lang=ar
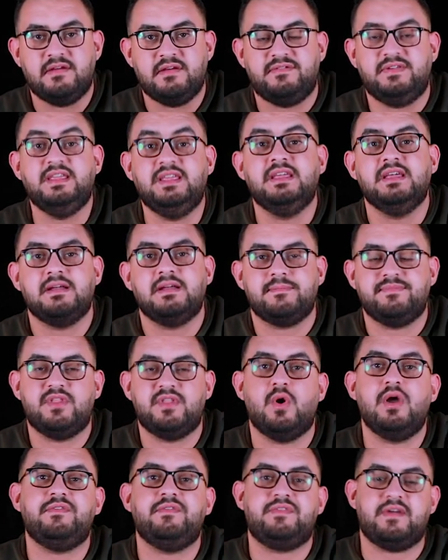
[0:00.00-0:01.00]
في
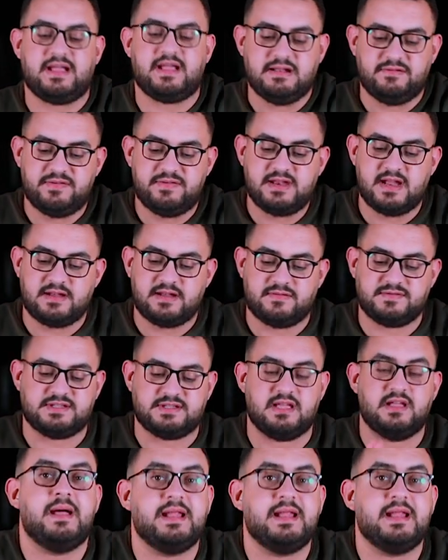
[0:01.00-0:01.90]
دوافع الفرق نفسها